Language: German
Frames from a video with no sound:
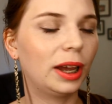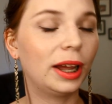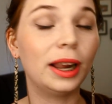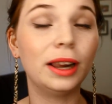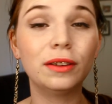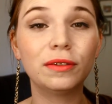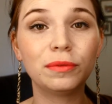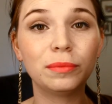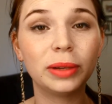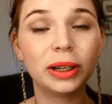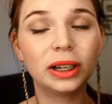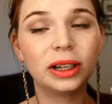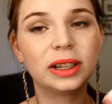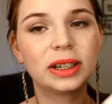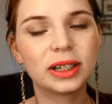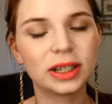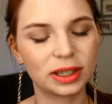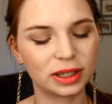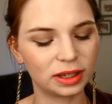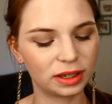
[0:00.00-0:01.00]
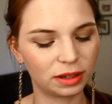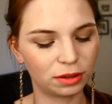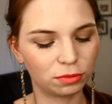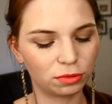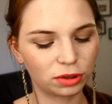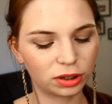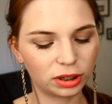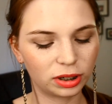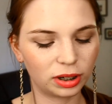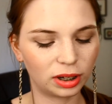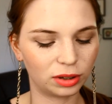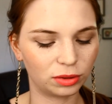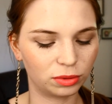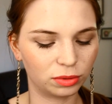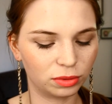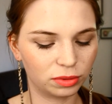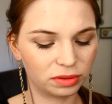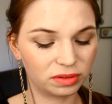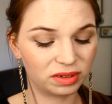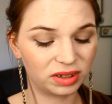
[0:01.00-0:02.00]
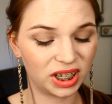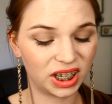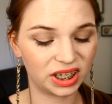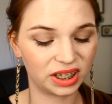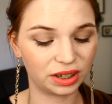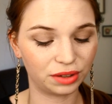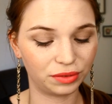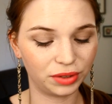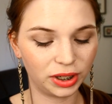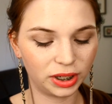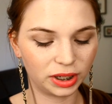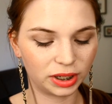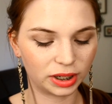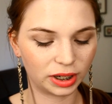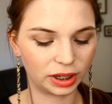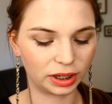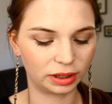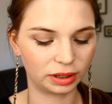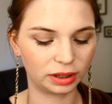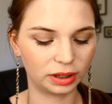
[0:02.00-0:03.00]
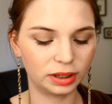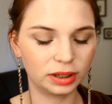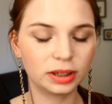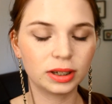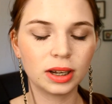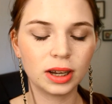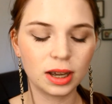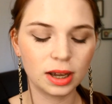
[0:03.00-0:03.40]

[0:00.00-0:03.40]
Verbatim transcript: 11 Milliliter sind hier nur drin, also sehr, sehr wenig eigentlich.